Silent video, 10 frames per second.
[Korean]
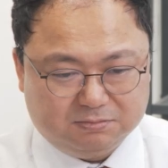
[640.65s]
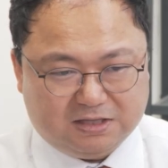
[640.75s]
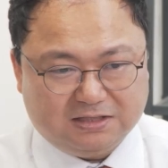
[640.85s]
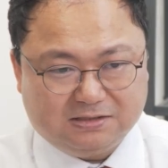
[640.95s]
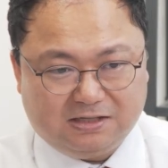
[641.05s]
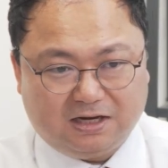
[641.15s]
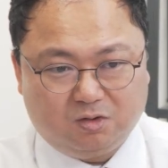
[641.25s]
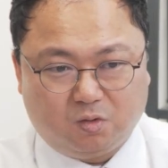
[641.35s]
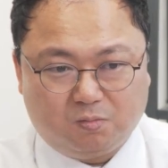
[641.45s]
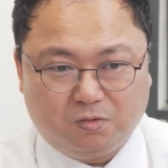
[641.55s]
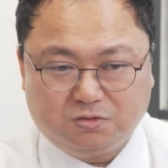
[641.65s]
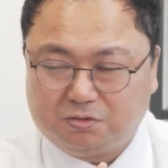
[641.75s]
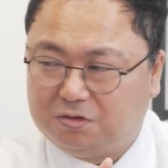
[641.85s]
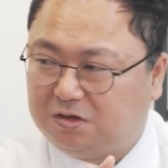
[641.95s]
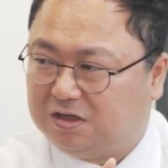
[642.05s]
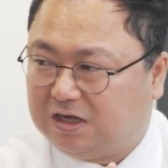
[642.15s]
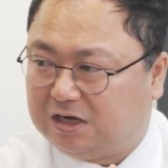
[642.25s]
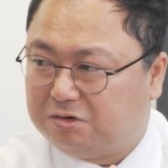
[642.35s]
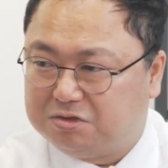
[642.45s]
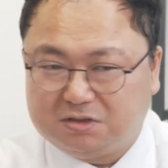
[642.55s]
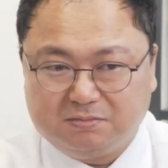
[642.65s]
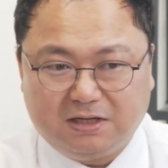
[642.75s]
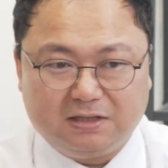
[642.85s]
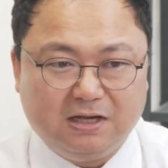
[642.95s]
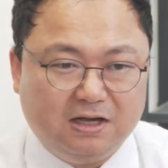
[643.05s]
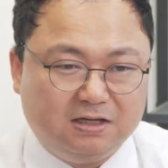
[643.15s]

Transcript: 지금 테슬라가 독보적으로 이렇게 나가고 있지만